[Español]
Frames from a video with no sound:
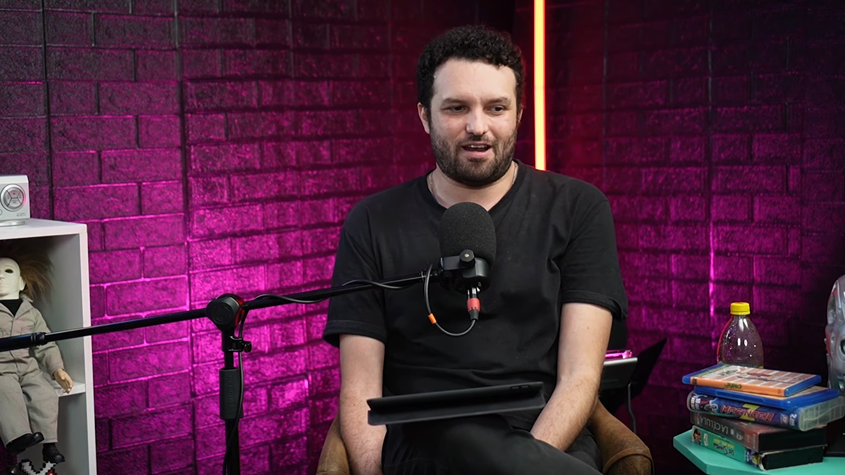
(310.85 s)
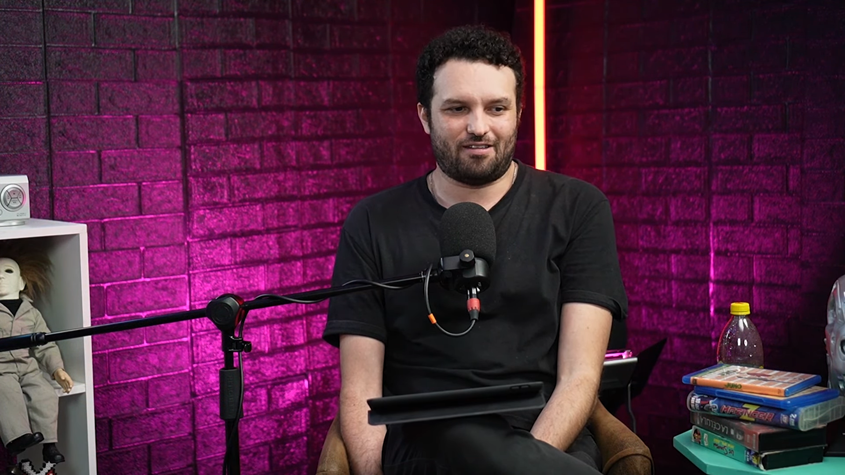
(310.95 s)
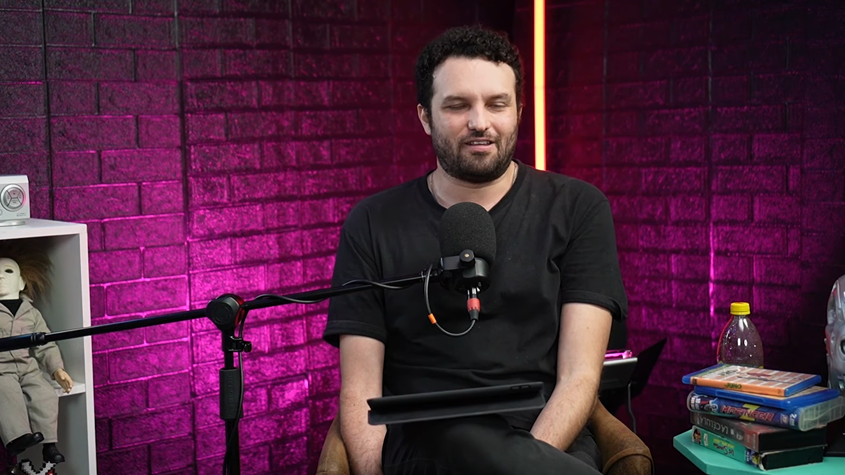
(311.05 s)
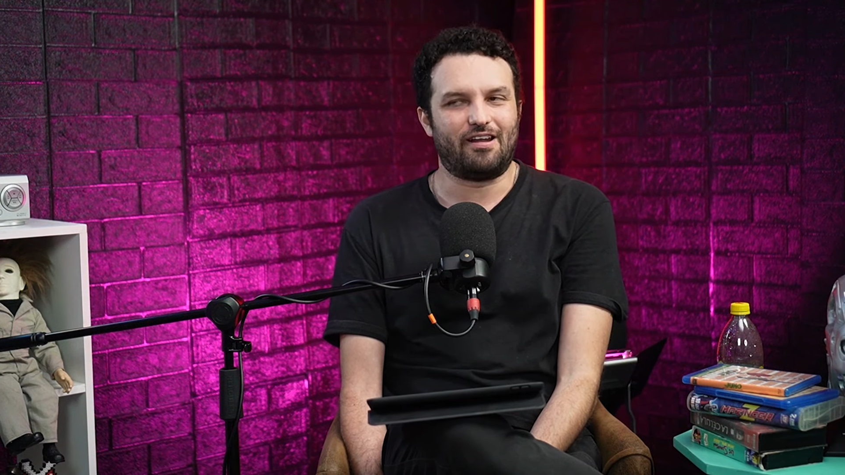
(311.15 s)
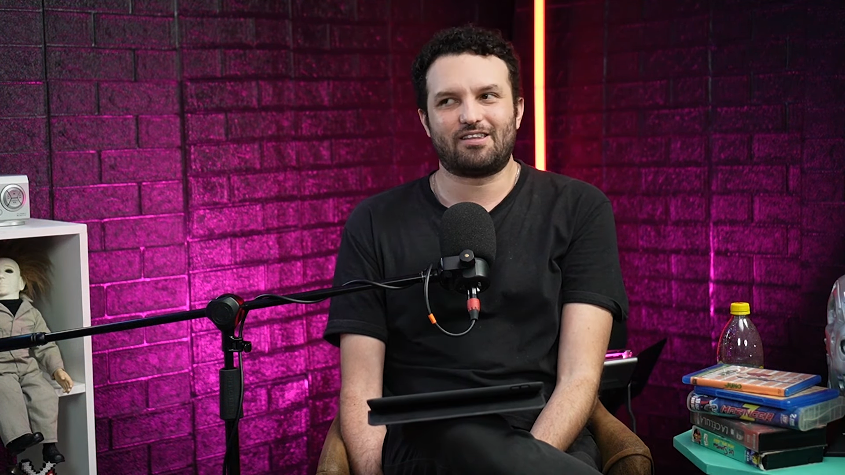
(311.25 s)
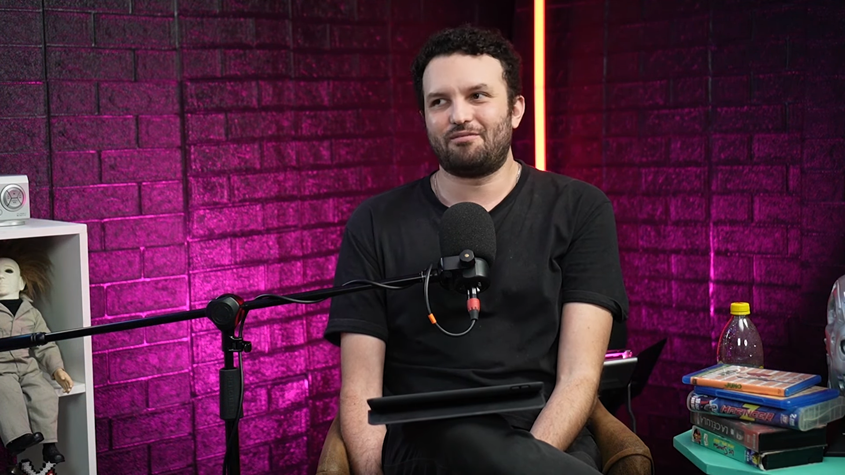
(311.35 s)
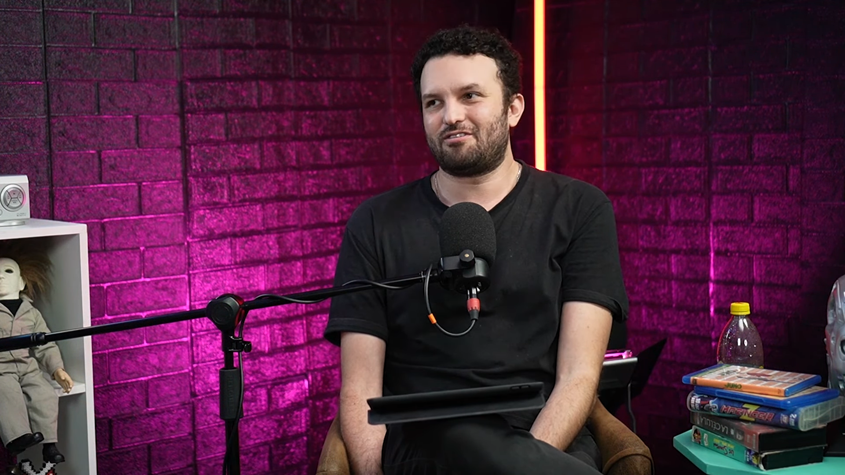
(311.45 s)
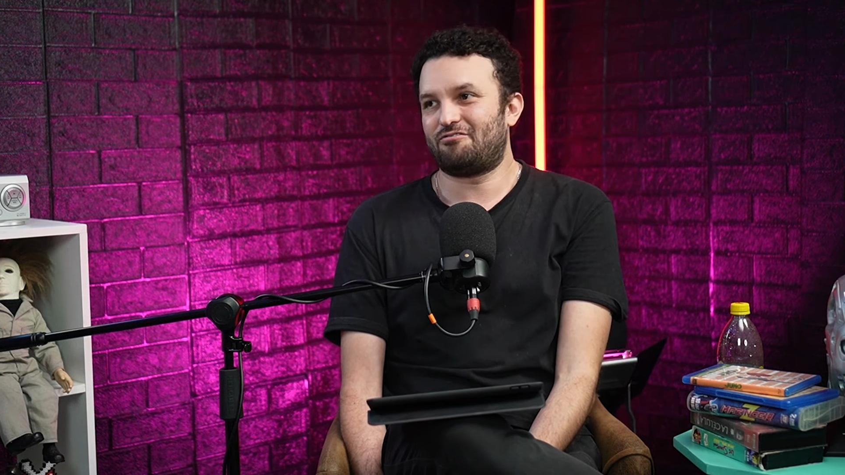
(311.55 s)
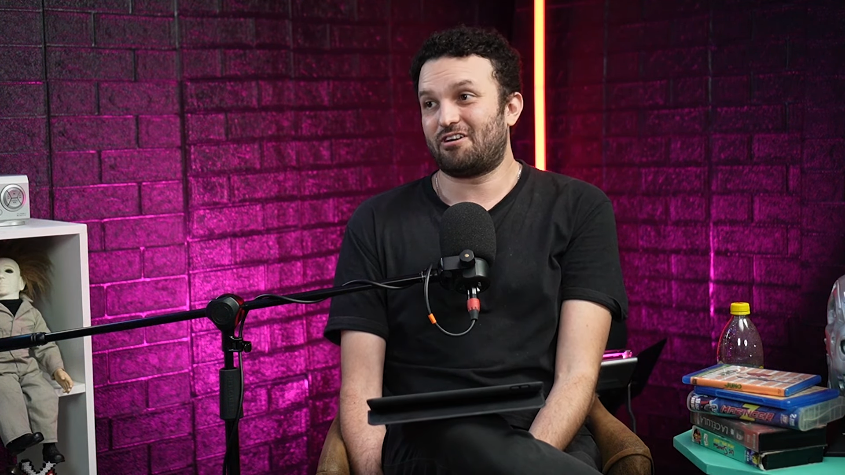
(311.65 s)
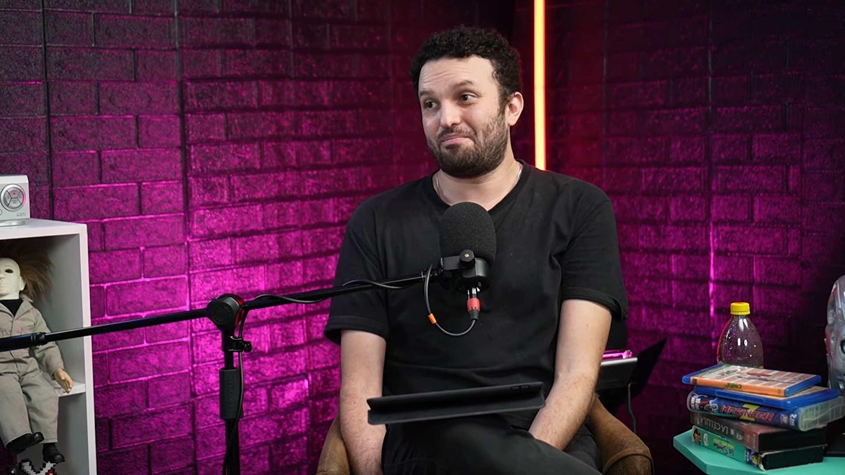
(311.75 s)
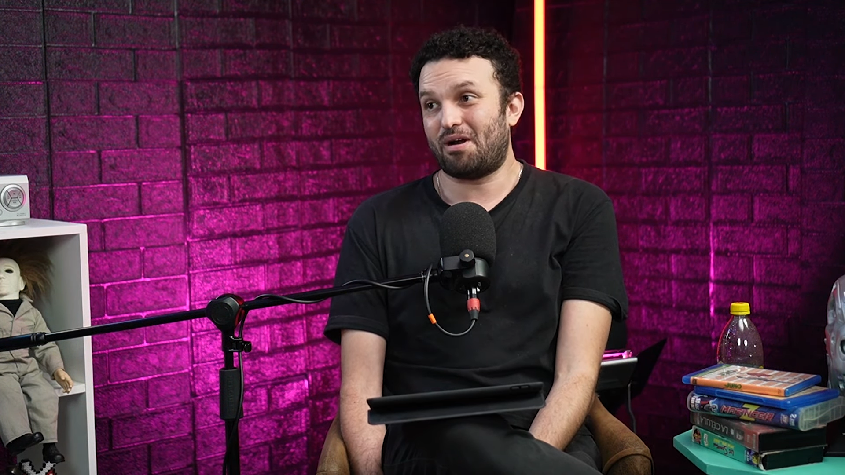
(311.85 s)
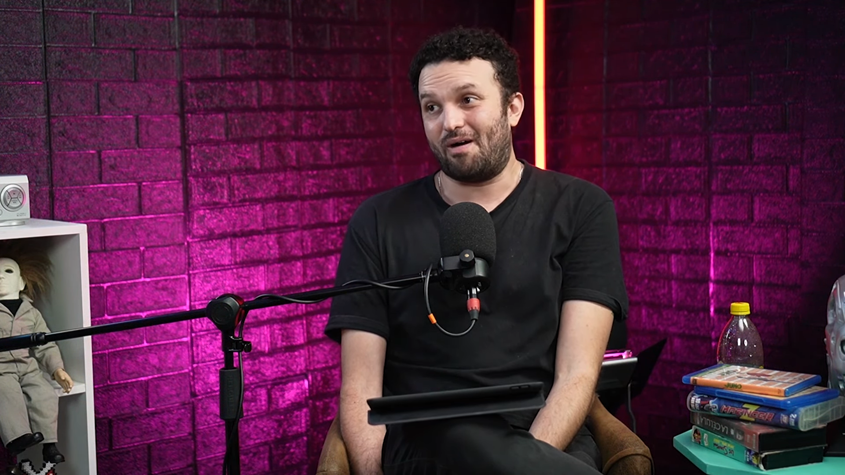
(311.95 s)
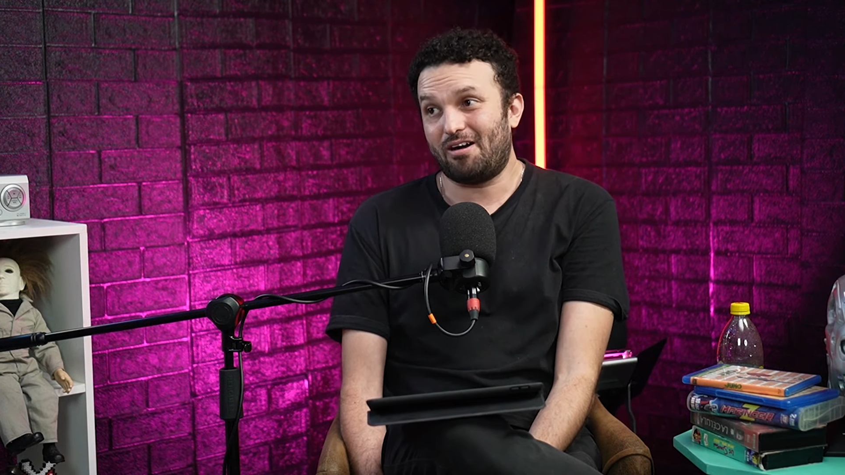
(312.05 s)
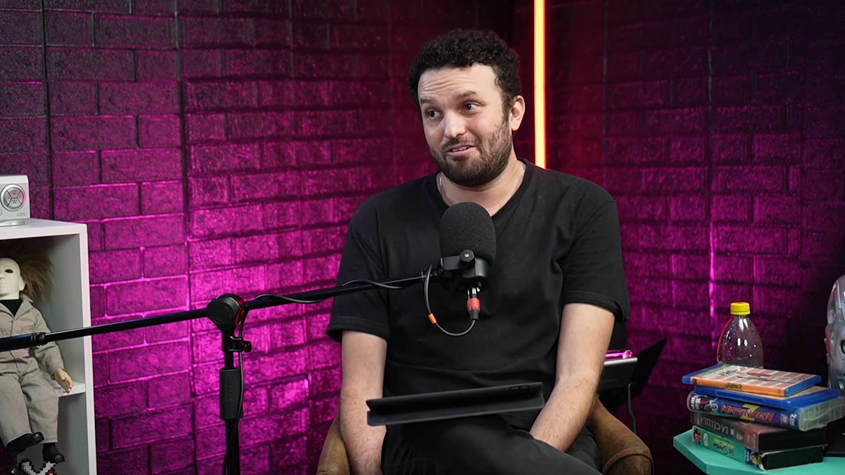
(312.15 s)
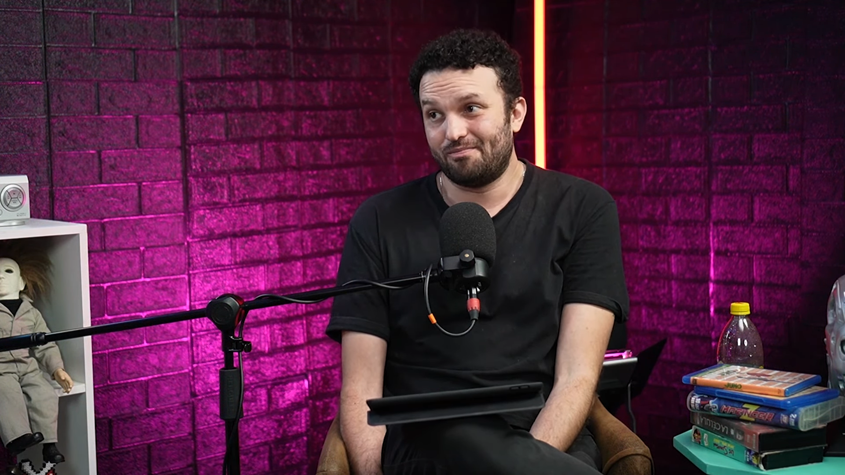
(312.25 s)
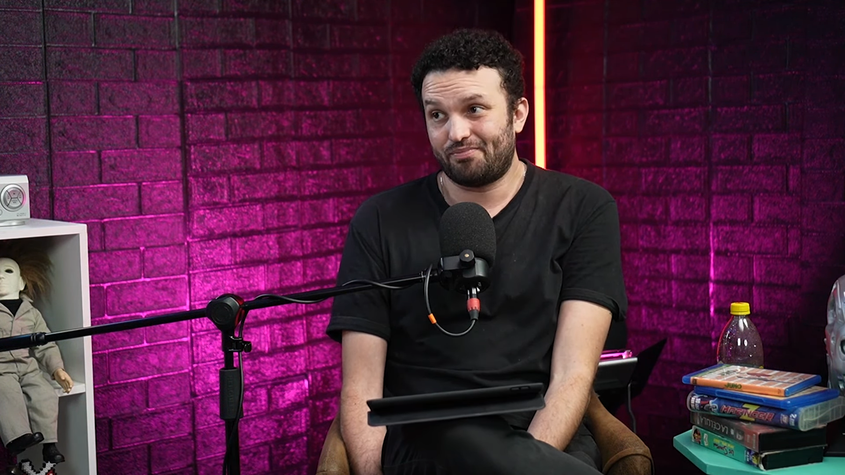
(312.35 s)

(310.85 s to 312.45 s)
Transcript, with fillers: que, la serie también se fuera para abajo.